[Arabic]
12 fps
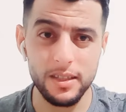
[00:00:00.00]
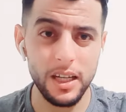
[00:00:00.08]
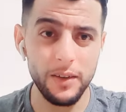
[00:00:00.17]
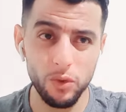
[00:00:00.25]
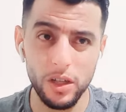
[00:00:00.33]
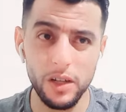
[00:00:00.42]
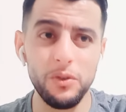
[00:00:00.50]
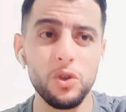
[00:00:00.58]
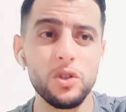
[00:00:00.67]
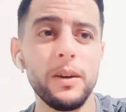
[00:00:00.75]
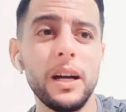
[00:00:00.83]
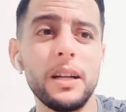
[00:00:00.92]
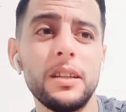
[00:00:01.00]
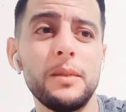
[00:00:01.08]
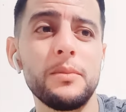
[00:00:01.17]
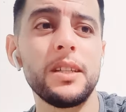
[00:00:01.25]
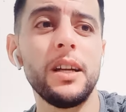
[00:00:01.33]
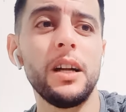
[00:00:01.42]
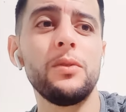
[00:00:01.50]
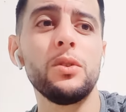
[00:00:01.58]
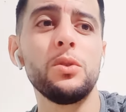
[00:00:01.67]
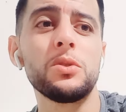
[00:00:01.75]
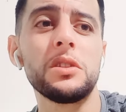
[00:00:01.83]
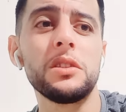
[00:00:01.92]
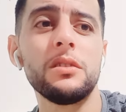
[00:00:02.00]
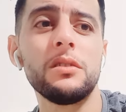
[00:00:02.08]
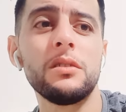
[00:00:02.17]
صيفطوا لها الفلوس باغا تهي مسكينه على الفلوس